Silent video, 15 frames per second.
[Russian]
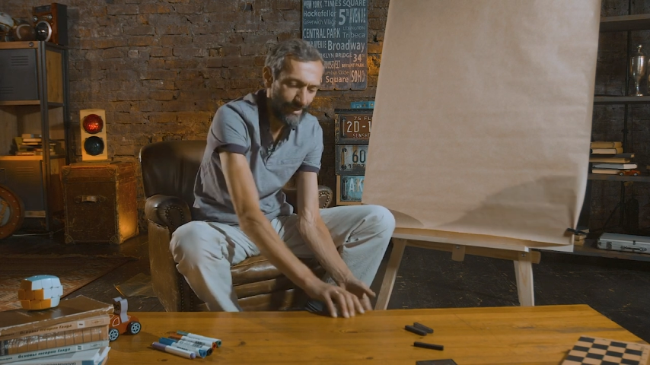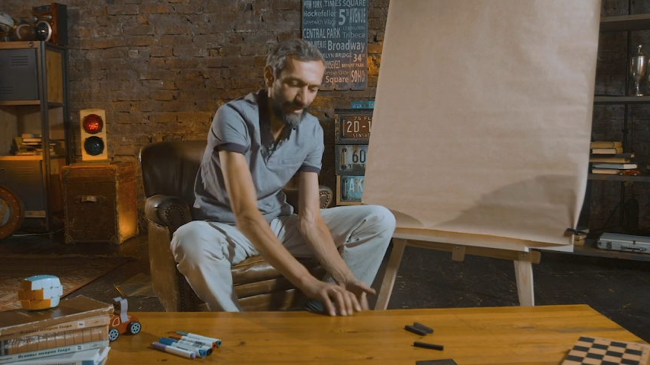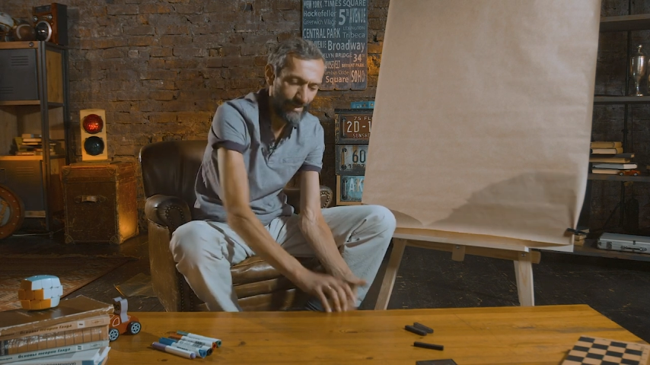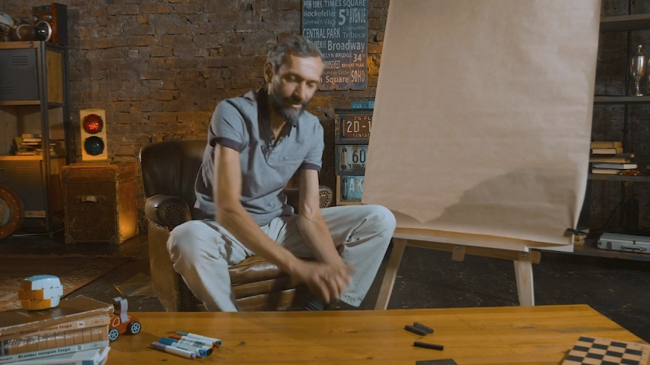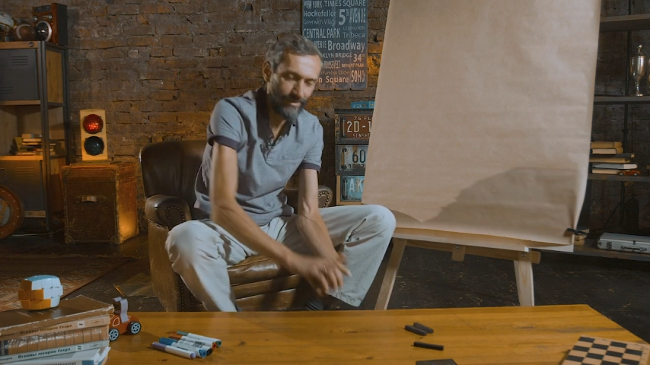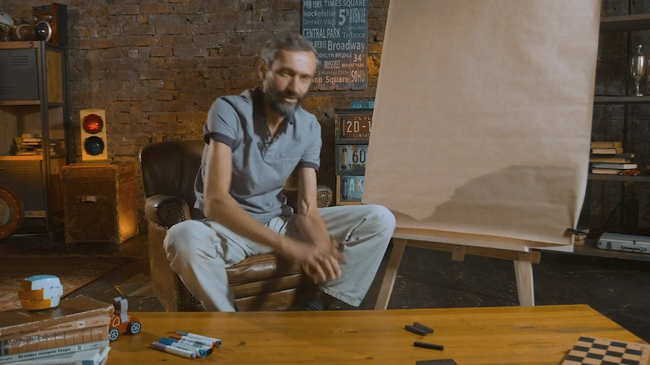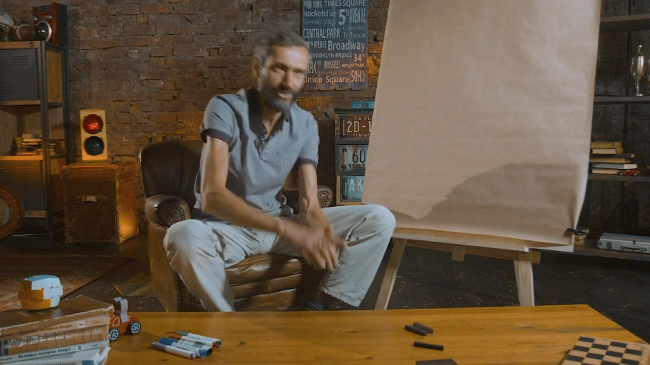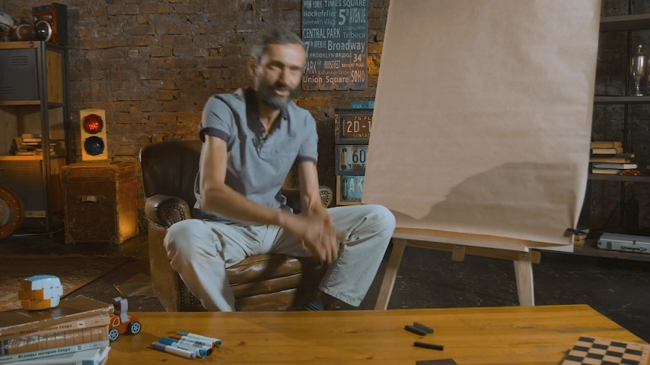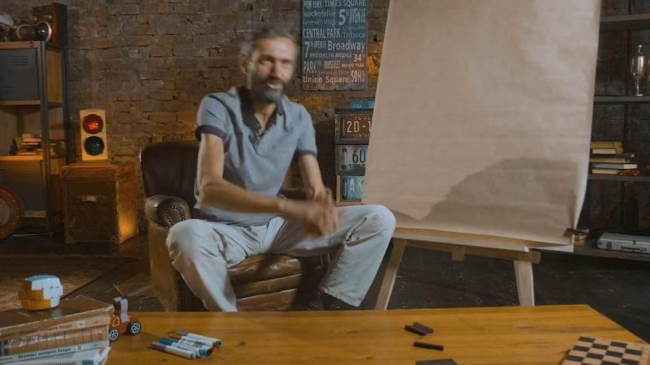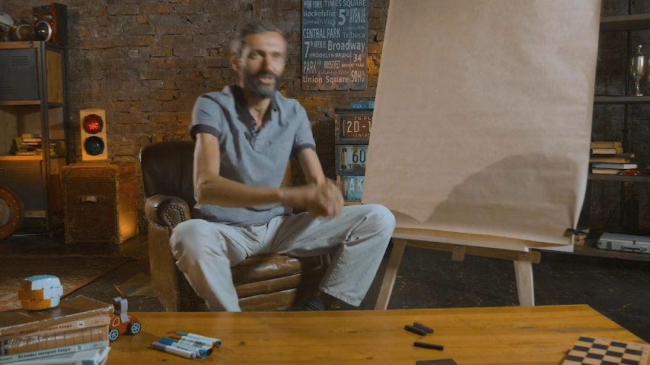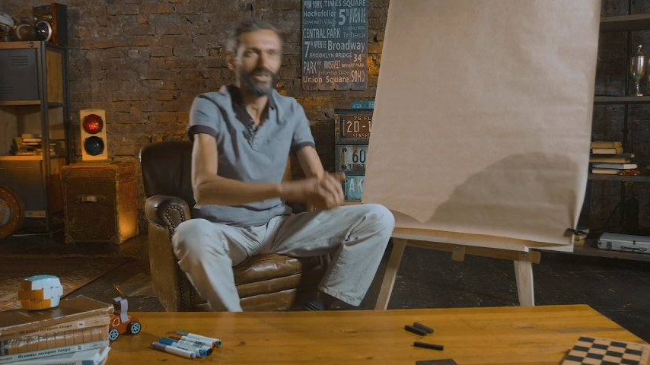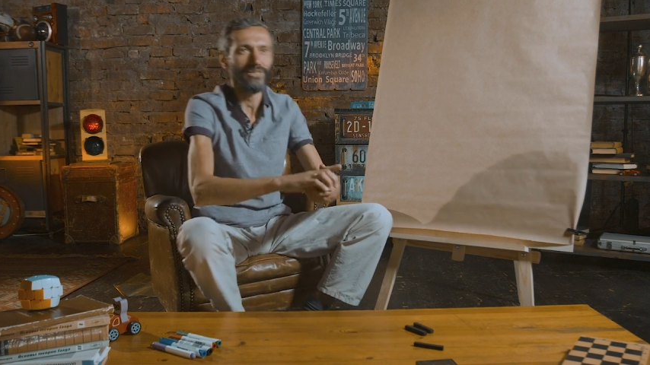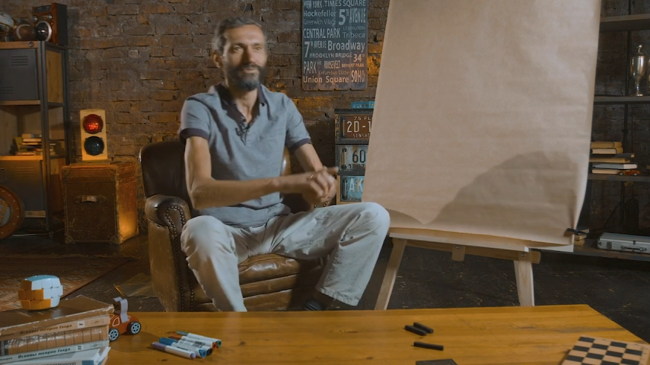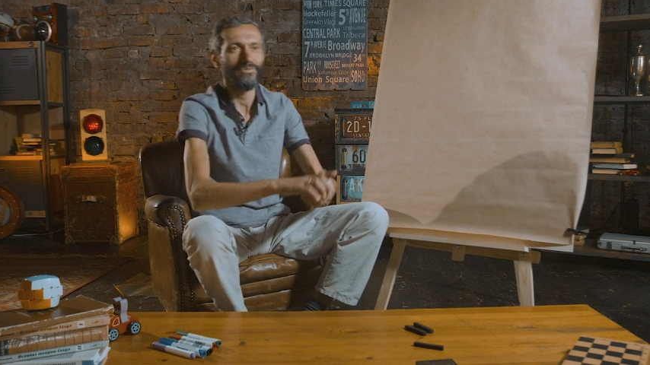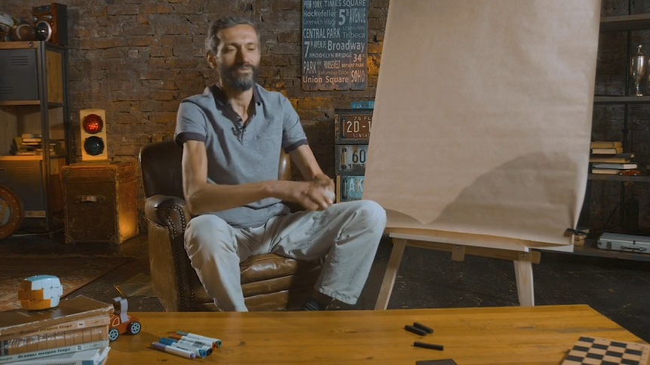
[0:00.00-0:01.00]
А игра
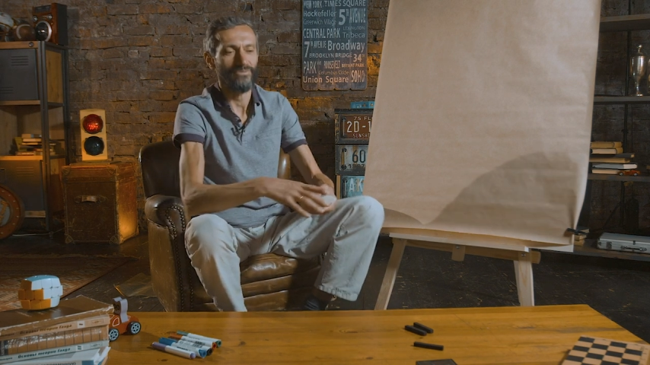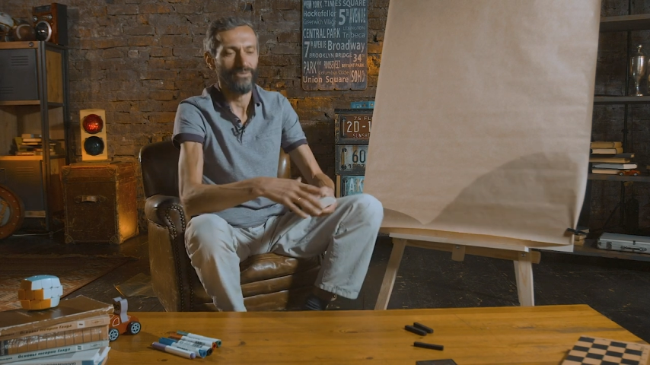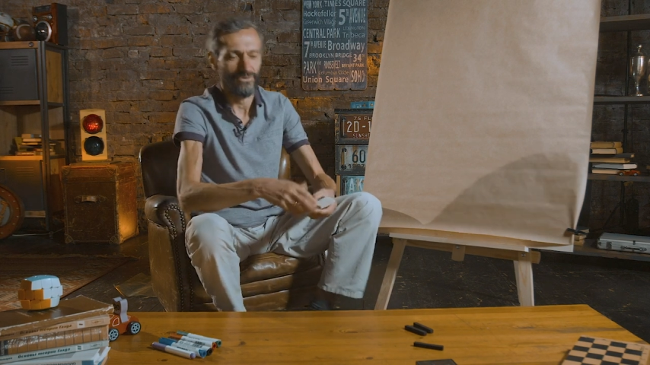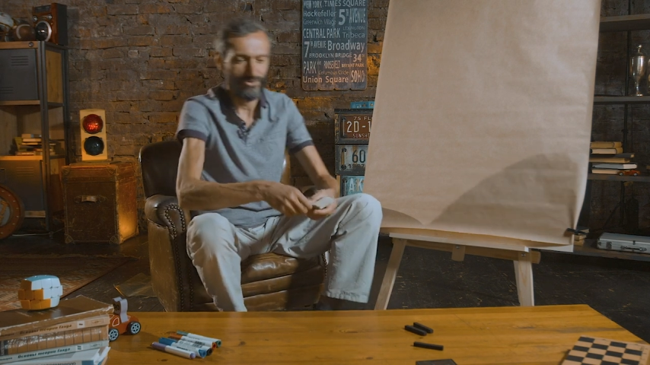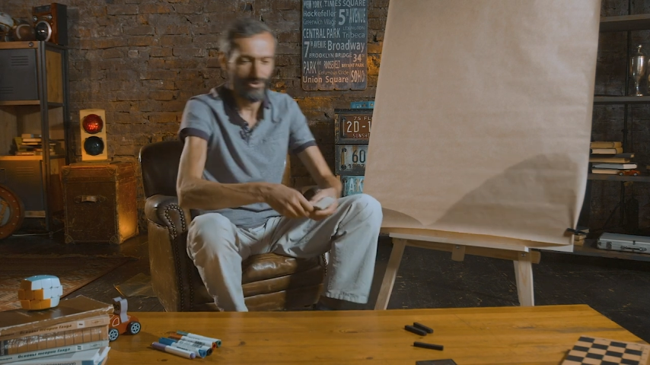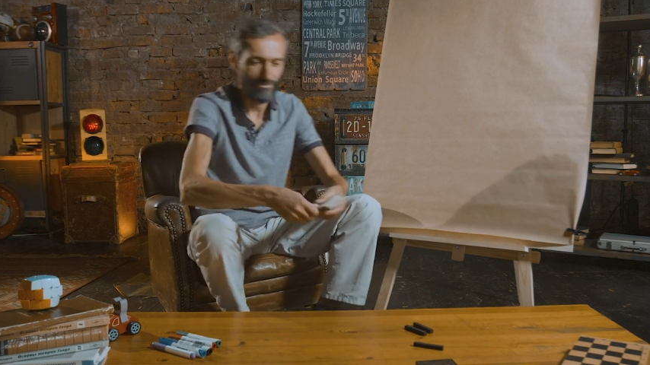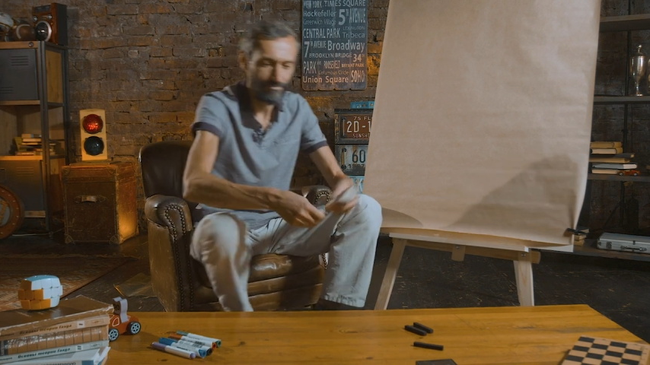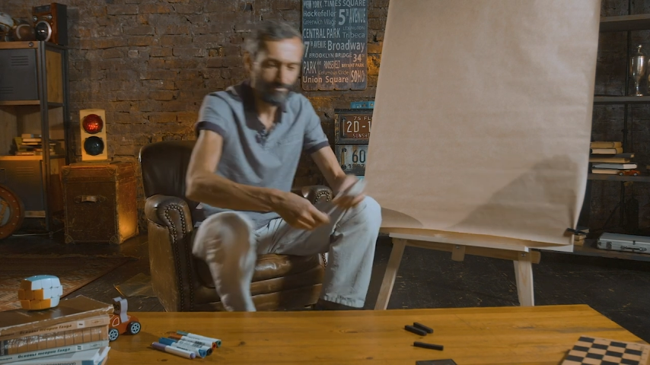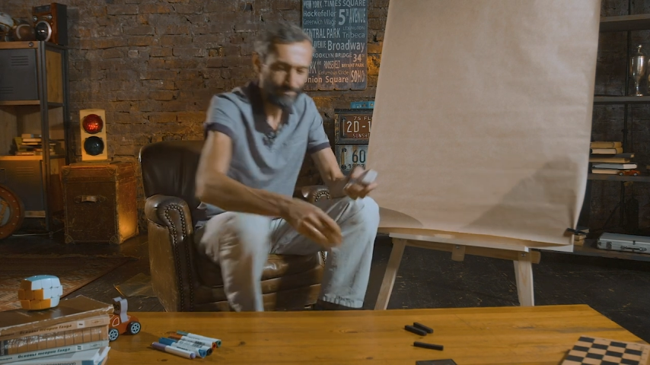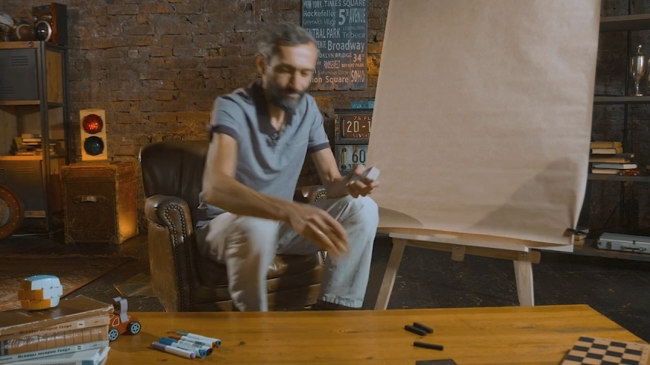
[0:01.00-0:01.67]
заключается вот в чем.